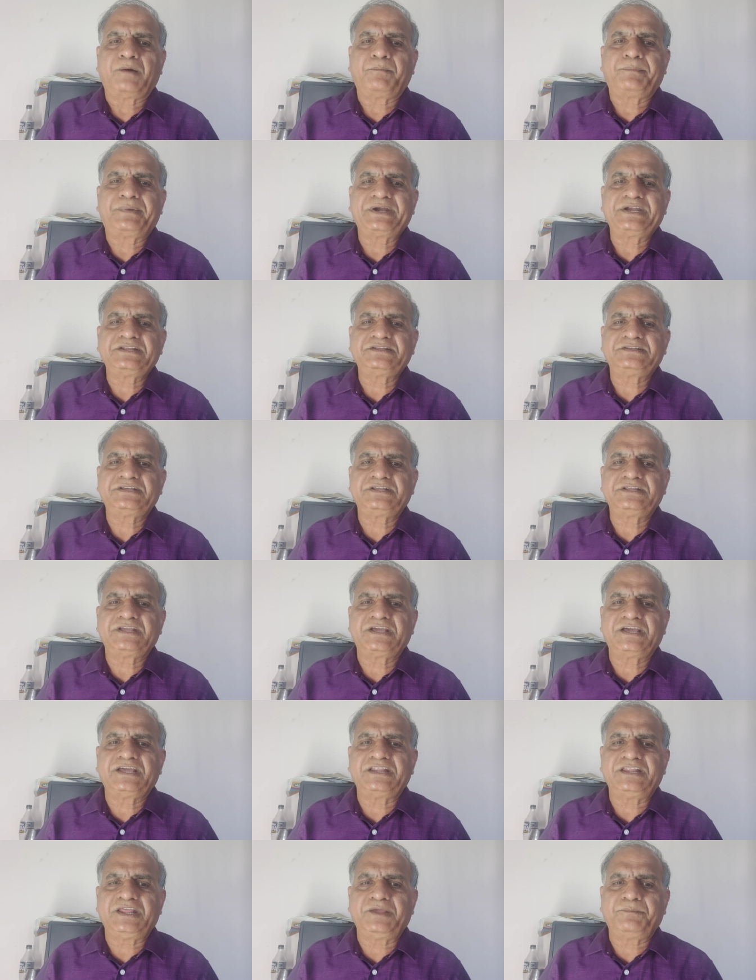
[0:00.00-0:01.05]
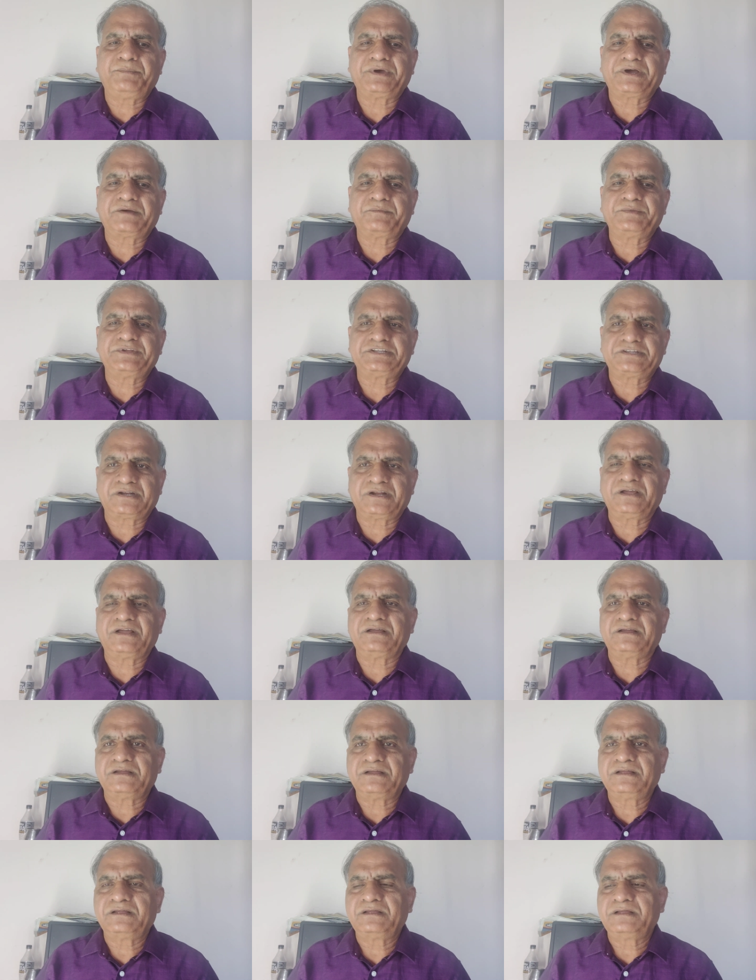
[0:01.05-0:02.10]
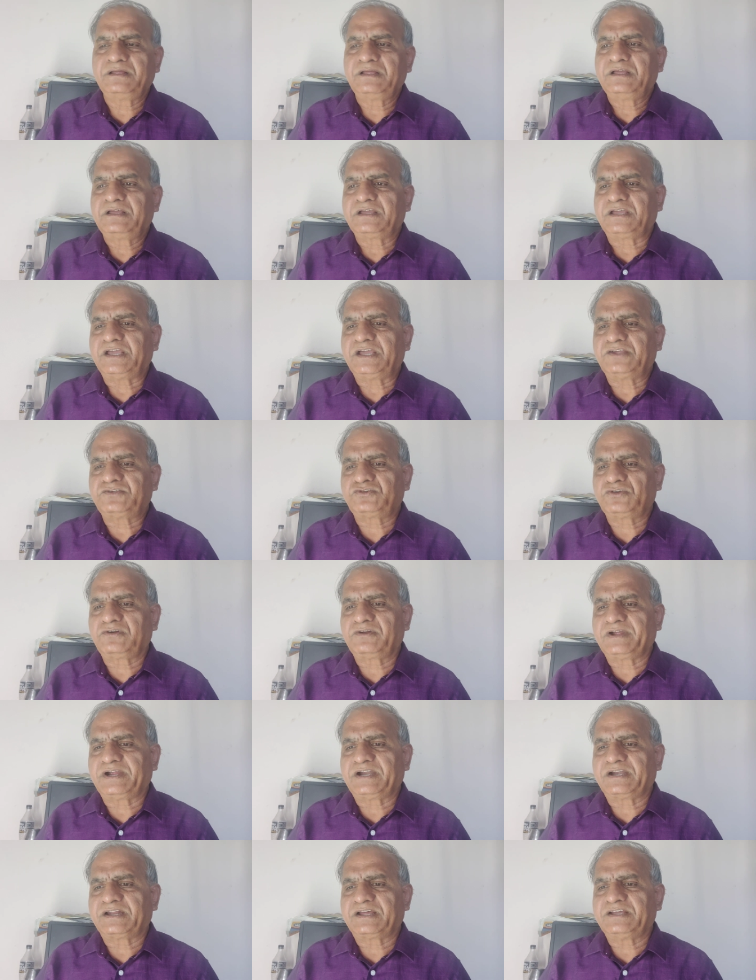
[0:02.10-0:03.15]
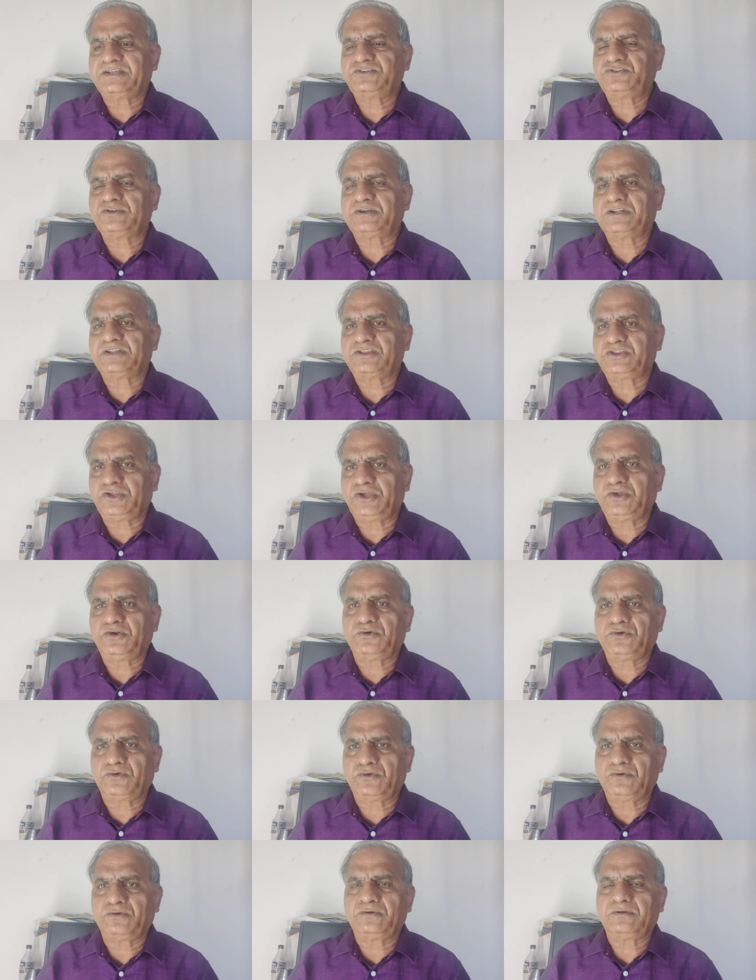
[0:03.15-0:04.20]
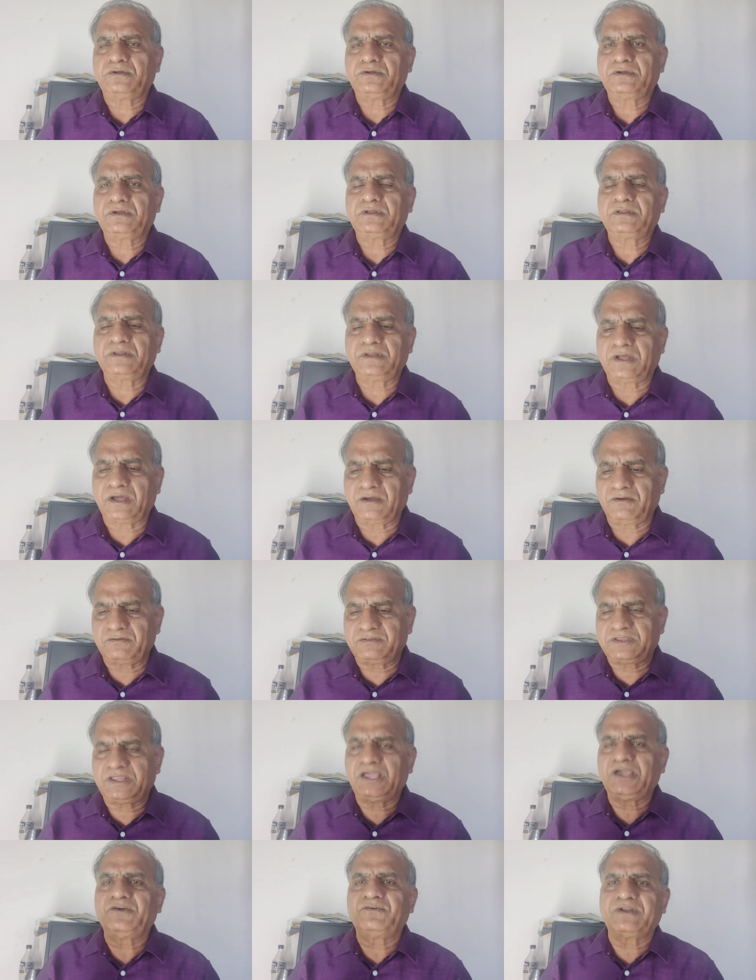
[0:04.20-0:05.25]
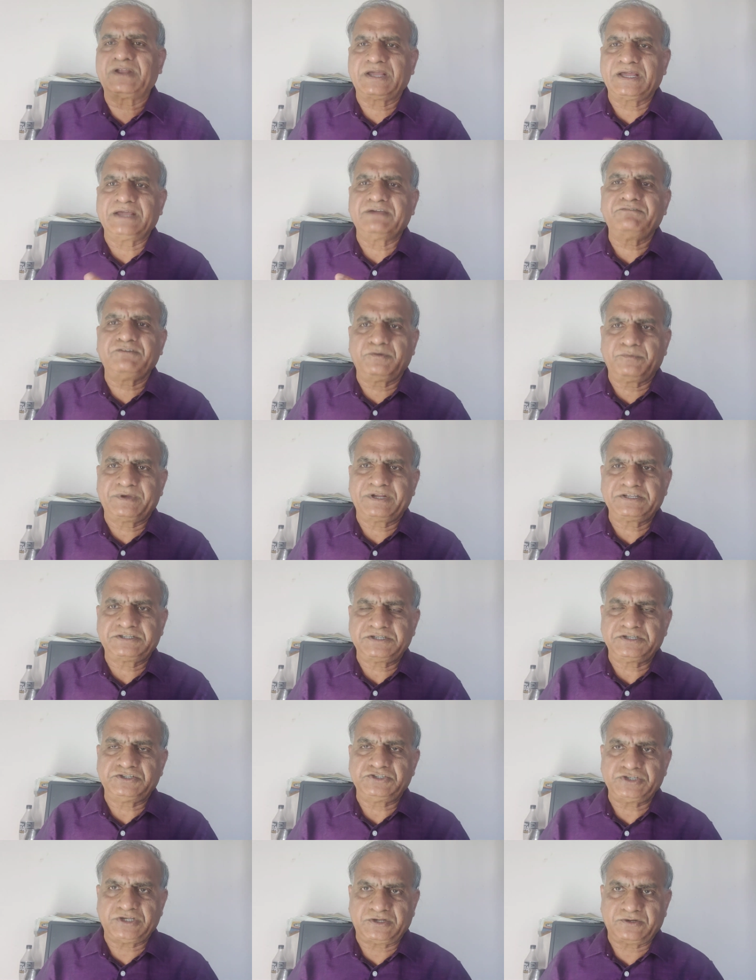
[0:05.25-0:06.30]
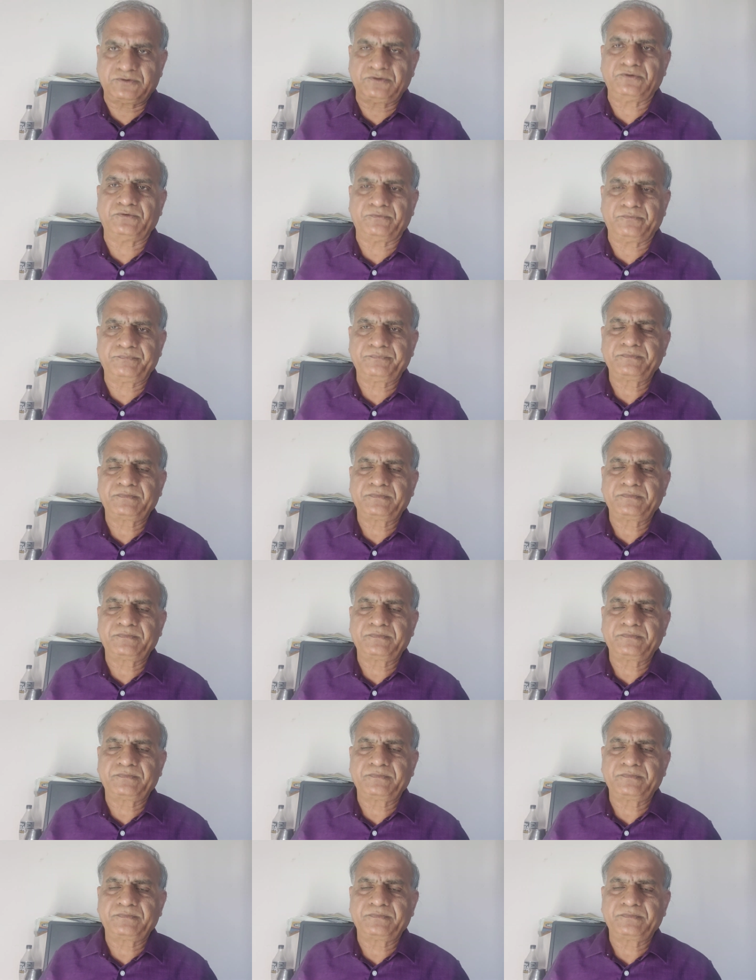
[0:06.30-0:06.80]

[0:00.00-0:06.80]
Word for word: అప్పటి సిజీఐ దీపక్ మిశ్రా కేసులు కేటాయిస్తున్న తీరును దా తీవ్రంగా విమర్శించారు